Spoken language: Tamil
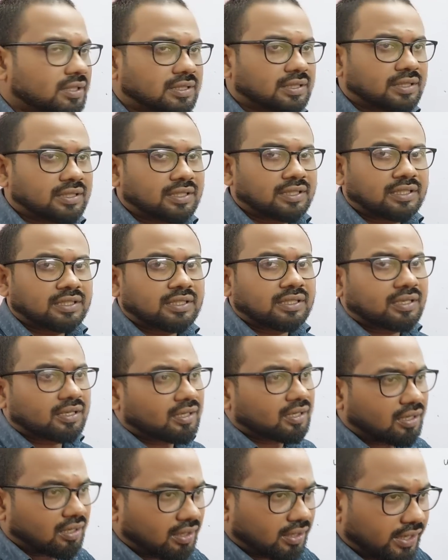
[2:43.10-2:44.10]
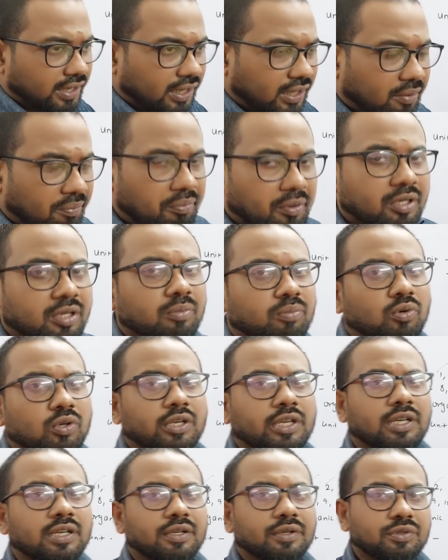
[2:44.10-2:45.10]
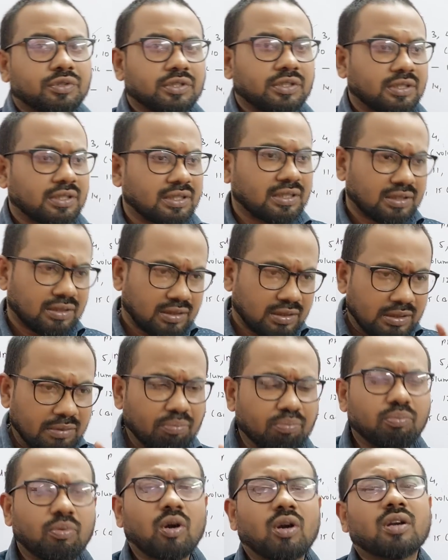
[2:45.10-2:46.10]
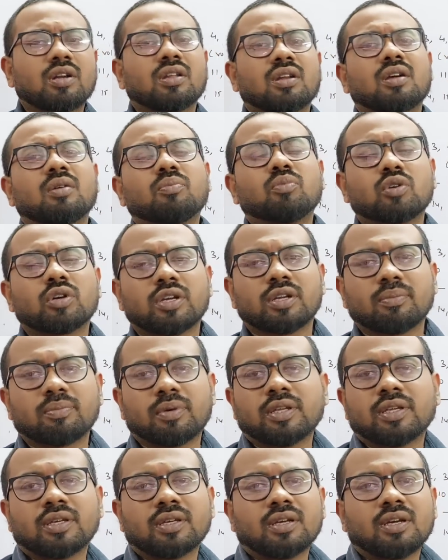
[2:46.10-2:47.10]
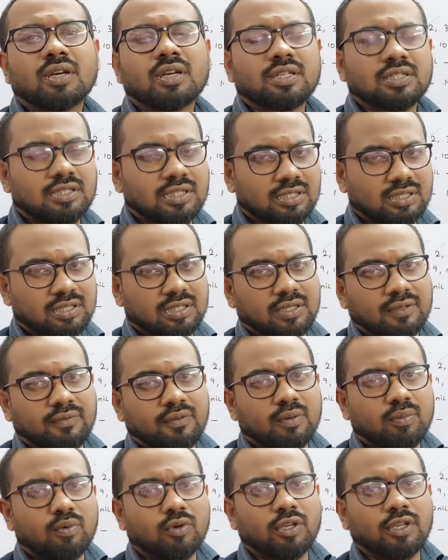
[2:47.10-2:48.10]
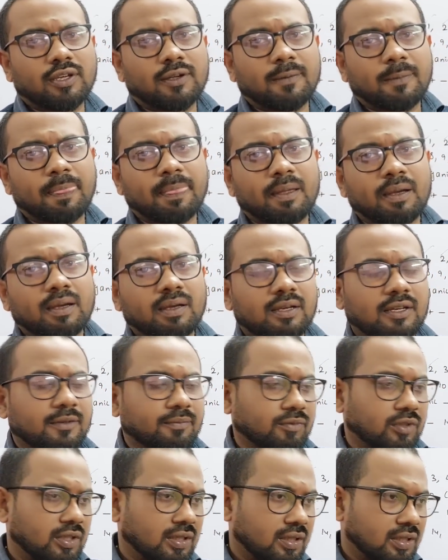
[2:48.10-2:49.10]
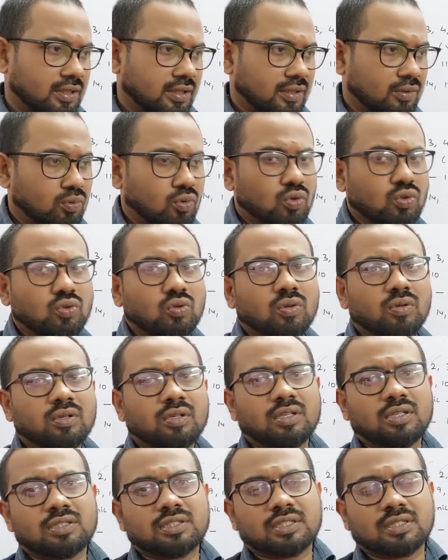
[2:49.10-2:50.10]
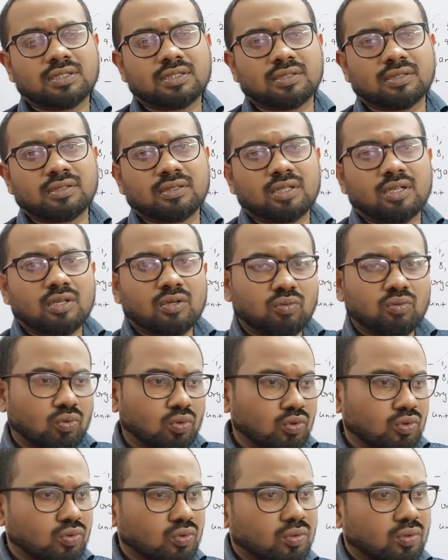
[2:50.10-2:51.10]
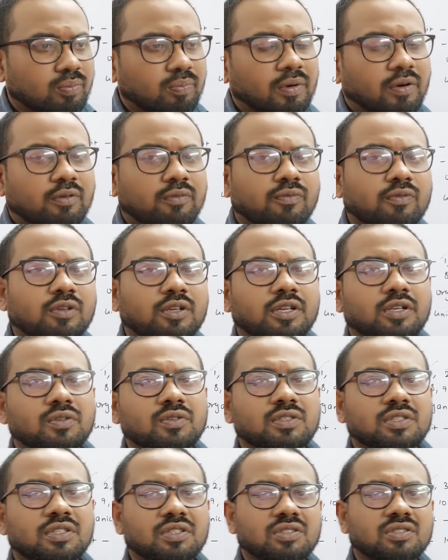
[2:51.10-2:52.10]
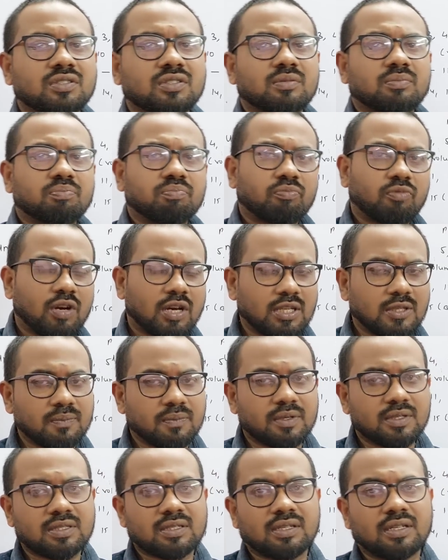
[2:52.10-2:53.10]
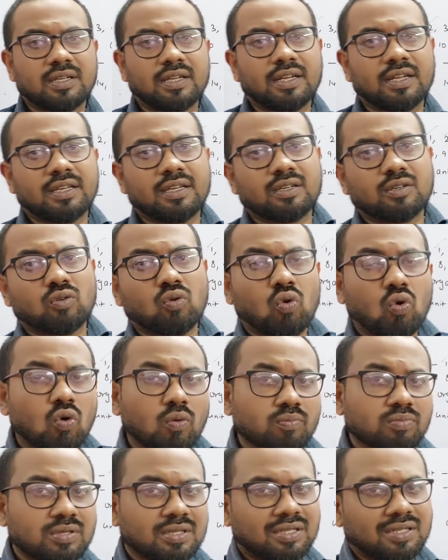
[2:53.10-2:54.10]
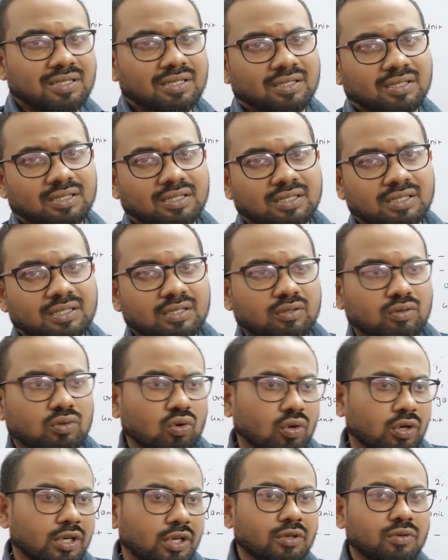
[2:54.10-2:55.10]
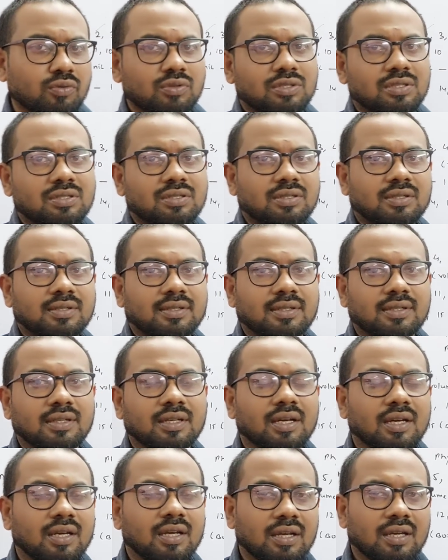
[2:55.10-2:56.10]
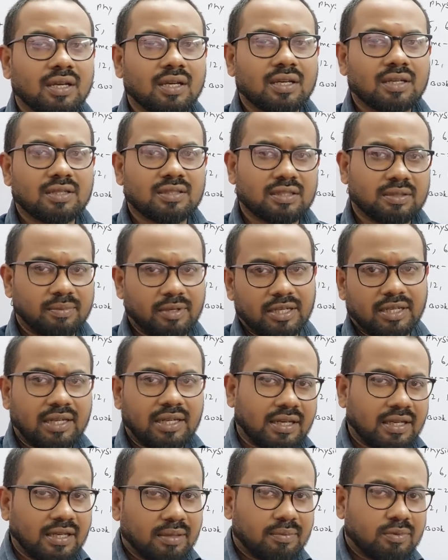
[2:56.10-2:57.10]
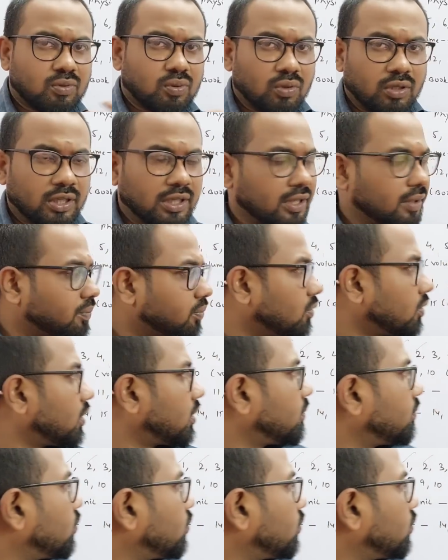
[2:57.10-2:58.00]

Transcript: லெசன் எடுத்திங்கன்னா ஏகப்பட்ட புக்கின் கொஷின் இருக்குது இம்பார்ட்டனாக புக்கின் படிக்கும் ஸ்ட்ரக்சர் ஆஃப் அமோனியா ஓசோன் ஸ்ட்ரக்சர் ஓசோன் பவர்ஃபுல் ரெடியூசிங் ஏஜென்ட் ஃபாஸ்பரஸில் நிறைய இருக்குது ஹோம் சிக்னல் இருக்குது குளோரின் யூசஸ் இருக்குது இந்த மாதிரி நிறைய நம்ம சொல்லிகிட்டே போகலாம்